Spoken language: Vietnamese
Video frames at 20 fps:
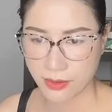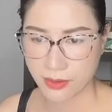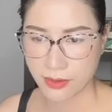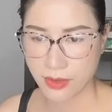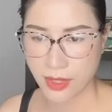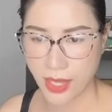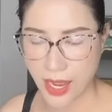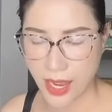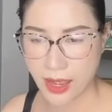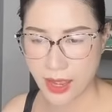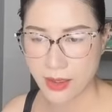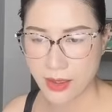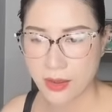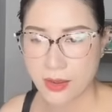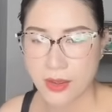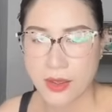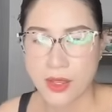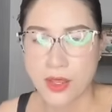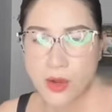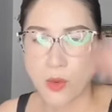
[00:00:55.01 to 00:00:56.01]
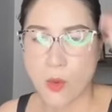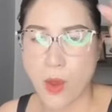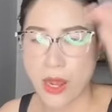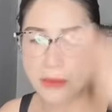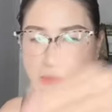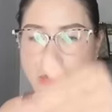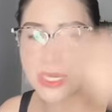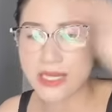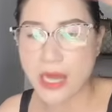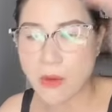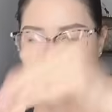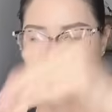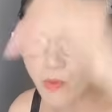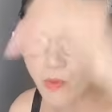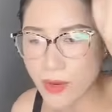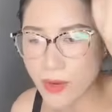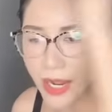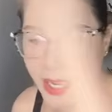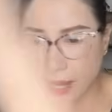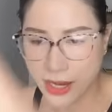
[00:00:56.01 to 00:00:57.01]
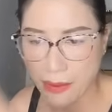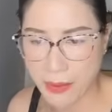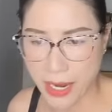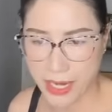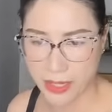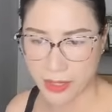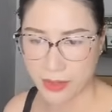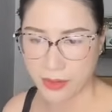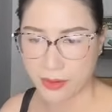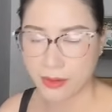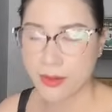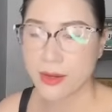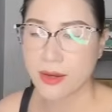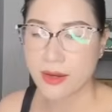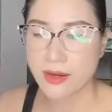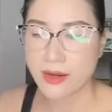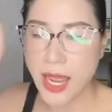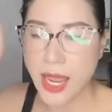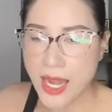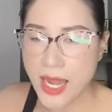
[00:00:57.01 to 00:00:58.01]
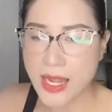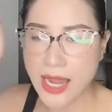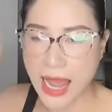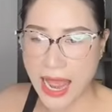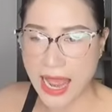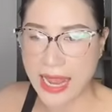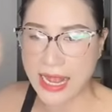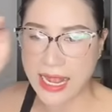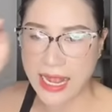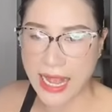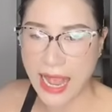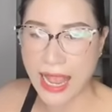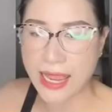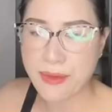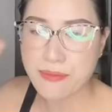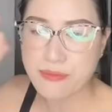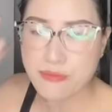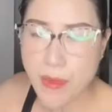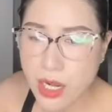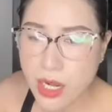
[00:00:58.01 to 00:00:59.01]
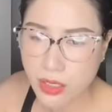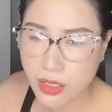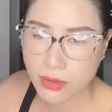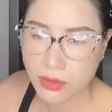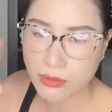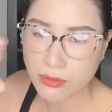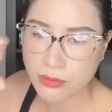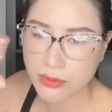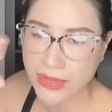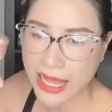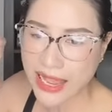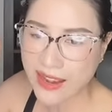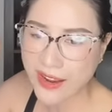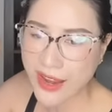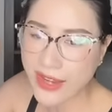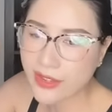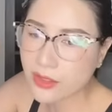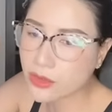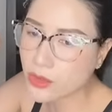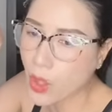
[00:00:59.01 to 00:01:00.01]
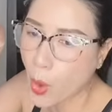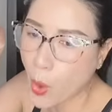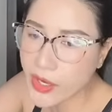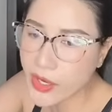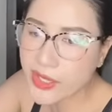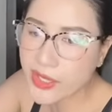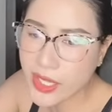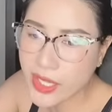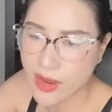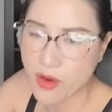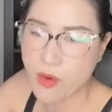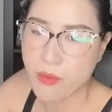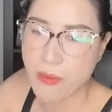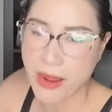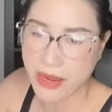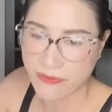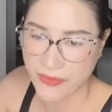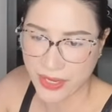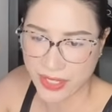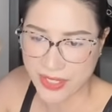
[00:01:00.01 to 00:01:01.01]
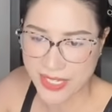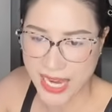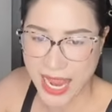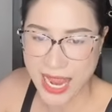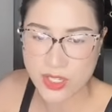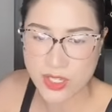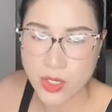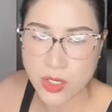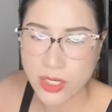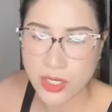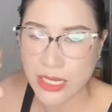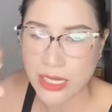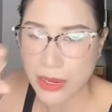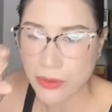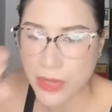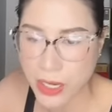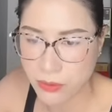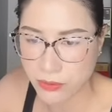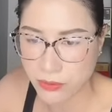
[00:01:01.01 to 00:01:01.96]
nha quán mày đông cũng kệ mày đây là cái mức target tối thiểu mày phải trả cho người lao động